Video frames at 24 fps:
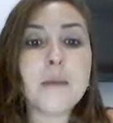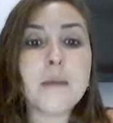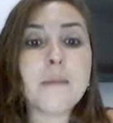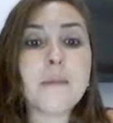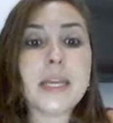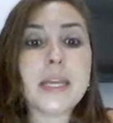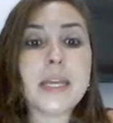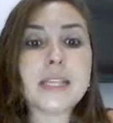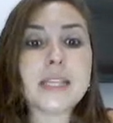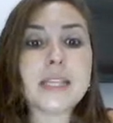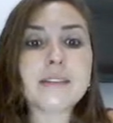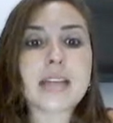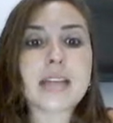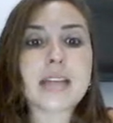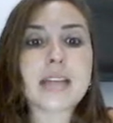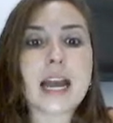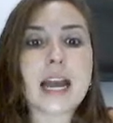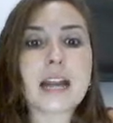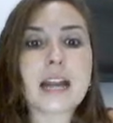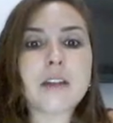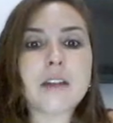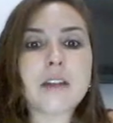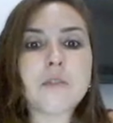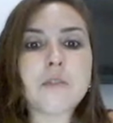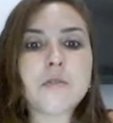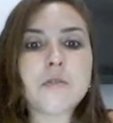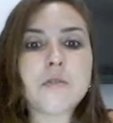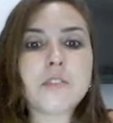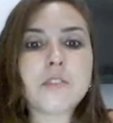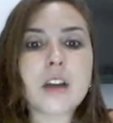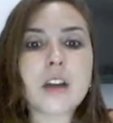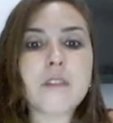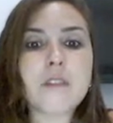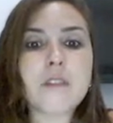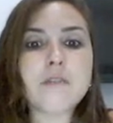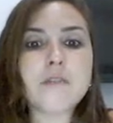pintar os
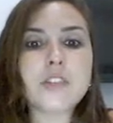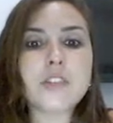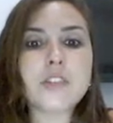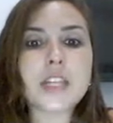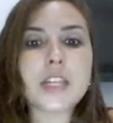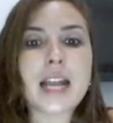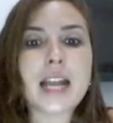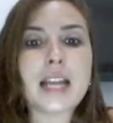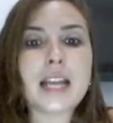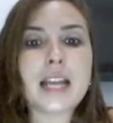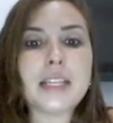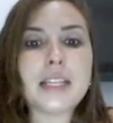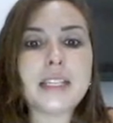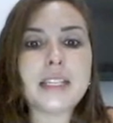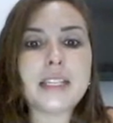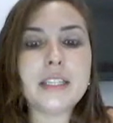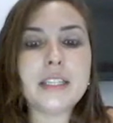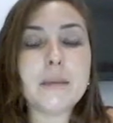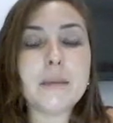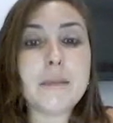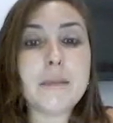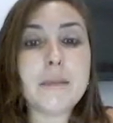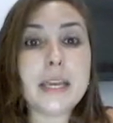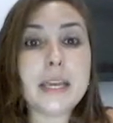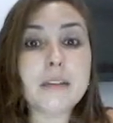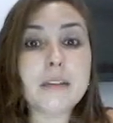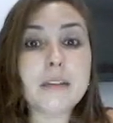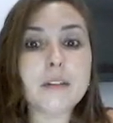ovos de galinha bem